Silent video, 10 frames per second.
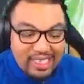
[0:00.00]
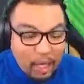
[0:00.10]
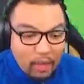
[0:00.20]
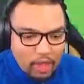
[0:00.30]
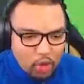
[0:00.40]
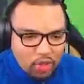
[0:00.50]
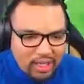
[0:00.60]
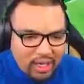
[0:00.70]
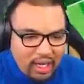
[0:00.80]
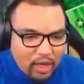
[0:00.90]
rentrait, je quitter
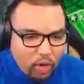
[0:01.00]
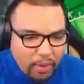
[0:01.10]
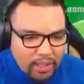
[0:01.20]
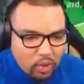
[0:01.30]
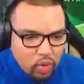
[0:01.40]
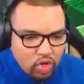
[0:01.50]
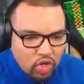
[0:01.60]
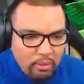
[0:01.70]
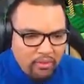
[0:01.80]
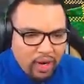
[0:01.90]
illico presto.
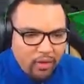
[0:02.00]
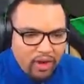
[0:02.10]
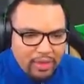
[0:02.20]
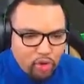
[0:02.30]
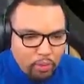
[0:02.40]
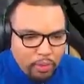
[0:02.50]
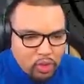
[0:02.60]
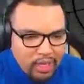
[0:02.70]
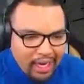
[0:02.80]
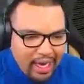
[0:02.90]
Mais voilà, on va le mettre au poste
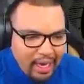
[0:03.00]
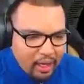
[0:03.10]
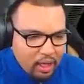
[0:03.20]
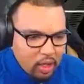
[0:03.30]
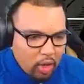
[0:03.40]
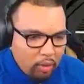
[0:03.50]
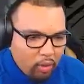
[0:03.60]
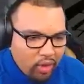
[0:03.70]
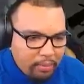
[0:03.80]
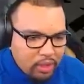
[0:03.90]
d'arrière. On
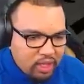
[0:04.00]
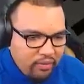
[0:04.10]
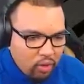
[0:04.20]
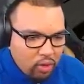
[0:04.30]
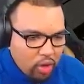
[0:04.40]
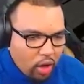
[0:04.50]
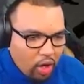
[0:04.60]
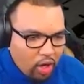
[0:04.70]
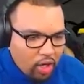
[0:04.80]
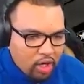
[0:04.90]
voit un peu ce qu'il vaut.
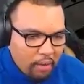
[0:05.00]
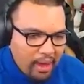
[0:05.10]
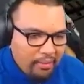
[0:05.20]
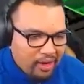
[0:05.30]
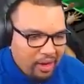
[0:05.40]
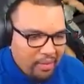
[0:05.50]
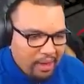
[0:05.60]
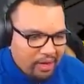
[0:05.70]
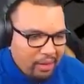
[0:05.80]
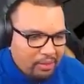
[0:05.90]
Non, quand même, quand même,
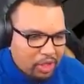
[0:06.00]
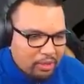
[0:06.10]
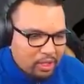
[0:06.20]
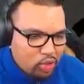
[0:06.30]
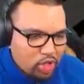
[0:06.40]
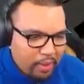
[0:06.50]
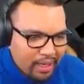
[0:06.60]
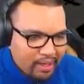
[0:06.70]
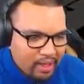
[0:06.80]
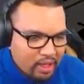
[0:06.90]
quand même. Show me some respect.
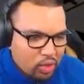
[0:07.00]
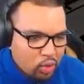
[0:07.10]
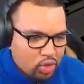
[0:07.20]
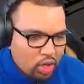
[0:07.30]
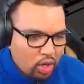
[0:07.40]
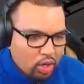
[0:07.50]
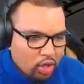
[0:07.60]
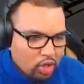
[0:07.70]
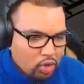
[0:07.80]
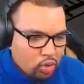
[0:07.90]
Tout seul,
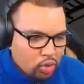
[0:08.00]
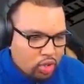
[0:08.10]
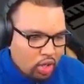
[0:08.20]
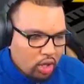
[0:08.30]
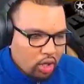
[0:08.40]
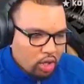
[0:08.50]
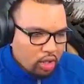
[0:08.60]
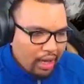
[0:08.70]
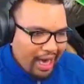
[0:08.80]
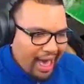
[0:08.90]
tout seul.
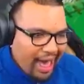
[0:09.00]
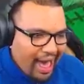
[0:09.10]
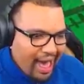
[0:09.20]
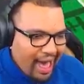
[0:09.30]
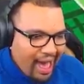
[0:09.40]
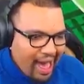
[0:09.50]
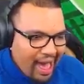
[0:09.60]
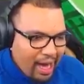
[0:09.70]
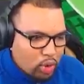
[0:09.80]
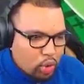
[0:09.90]

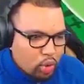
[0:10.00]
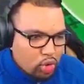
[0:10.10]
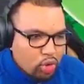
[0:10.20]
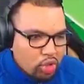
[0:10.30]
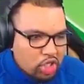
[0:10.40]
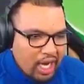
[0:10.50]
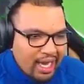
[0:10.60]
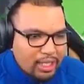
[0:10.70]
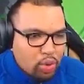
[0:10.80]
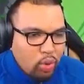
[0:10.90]
Ah, on joue au chat et à la
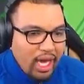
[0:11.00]
souris